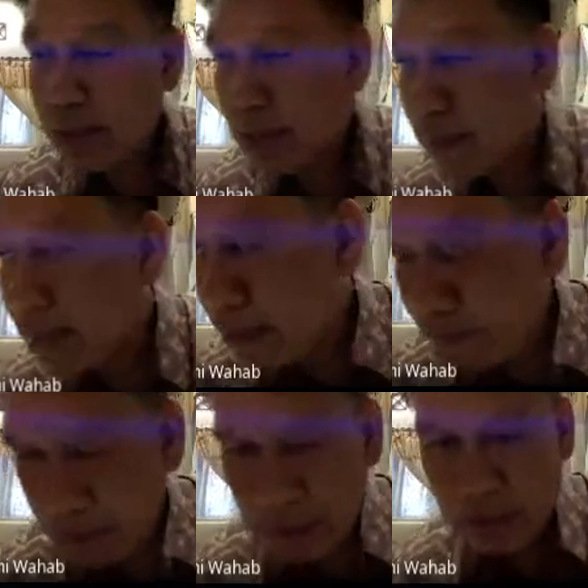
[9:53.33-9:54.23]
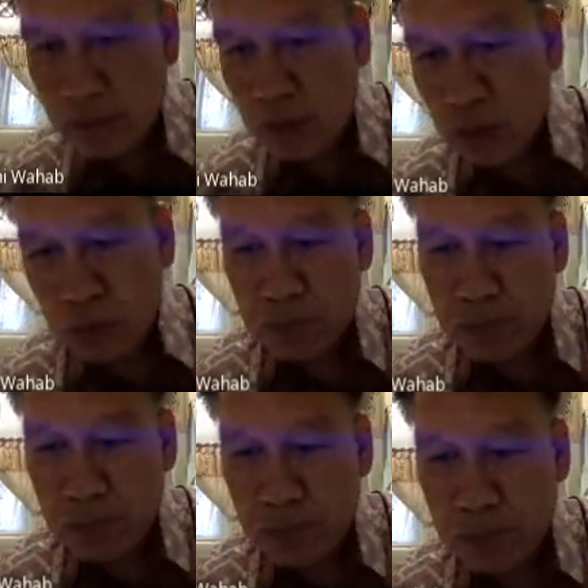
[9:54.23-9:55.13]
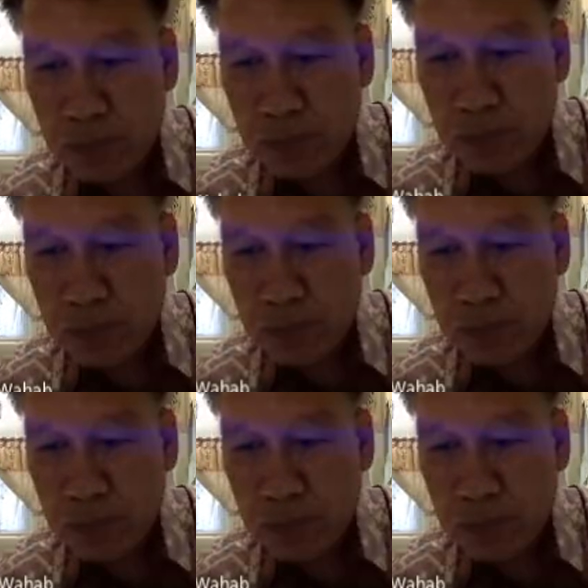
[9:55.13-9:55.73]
kenapa walaupun beli